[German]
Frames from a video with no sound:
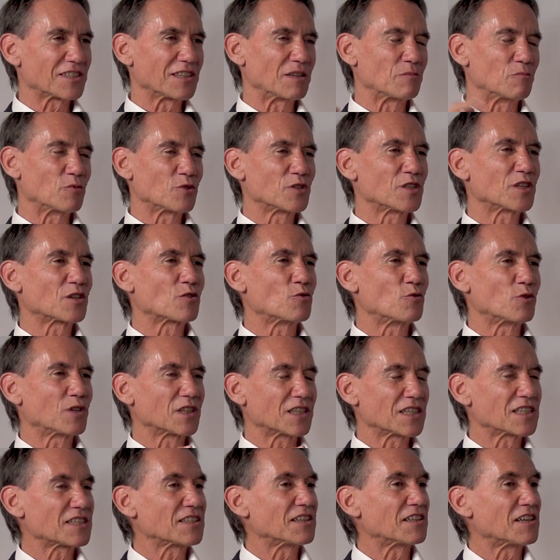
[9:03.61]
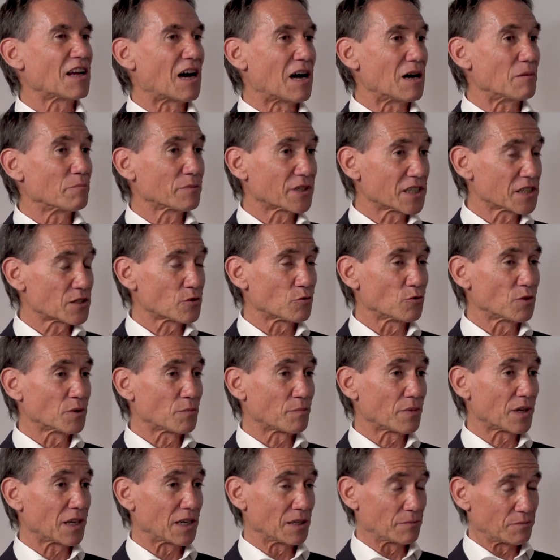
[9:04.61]
Dann ja. muss ich gucken, dass der Darm gesund
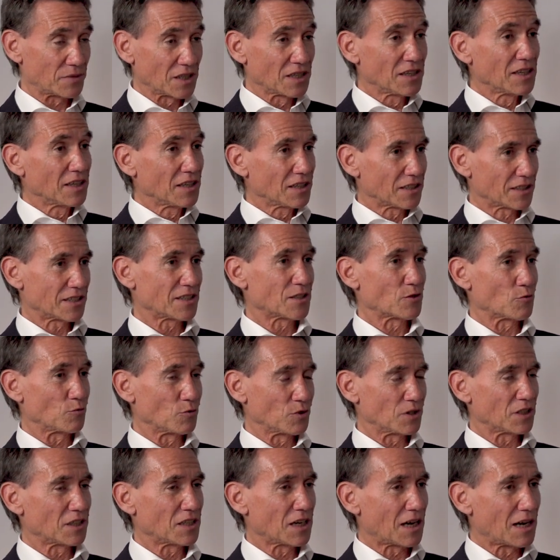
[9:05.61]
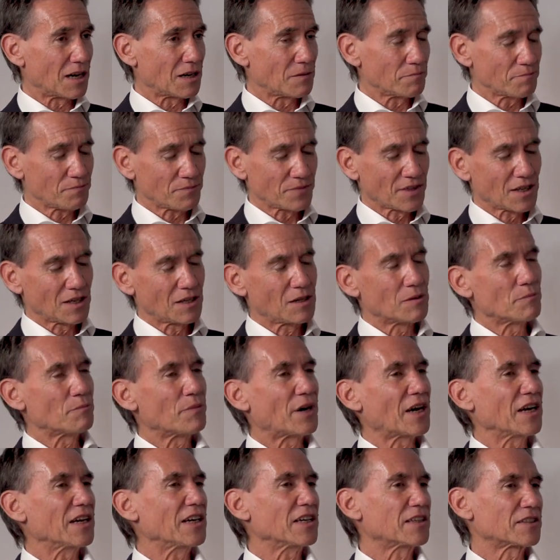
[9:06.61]
bleibt. Ein gesunder Darm
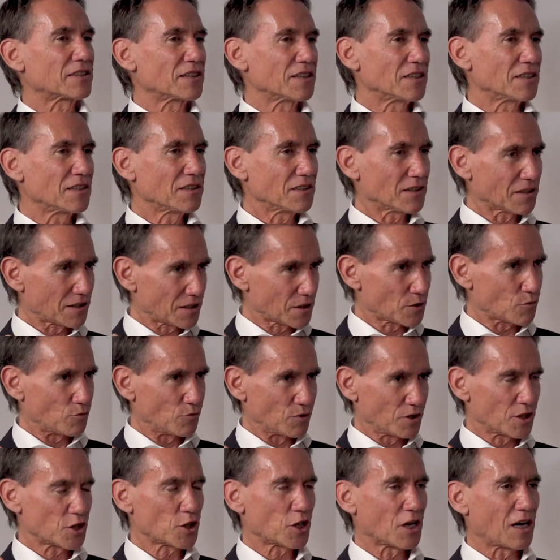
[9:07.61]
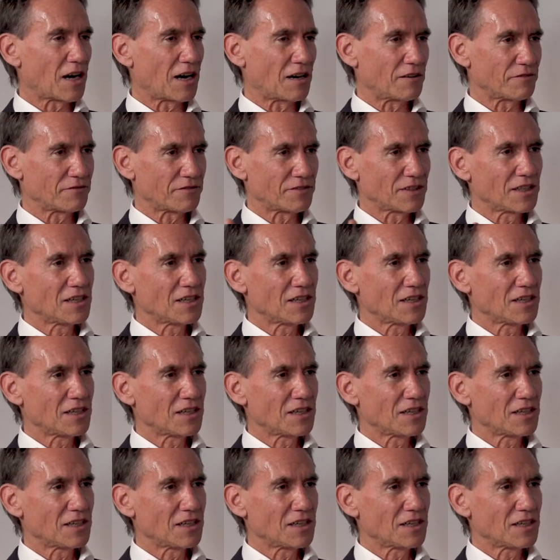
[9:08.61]
prägt einen gesunden Schlaf.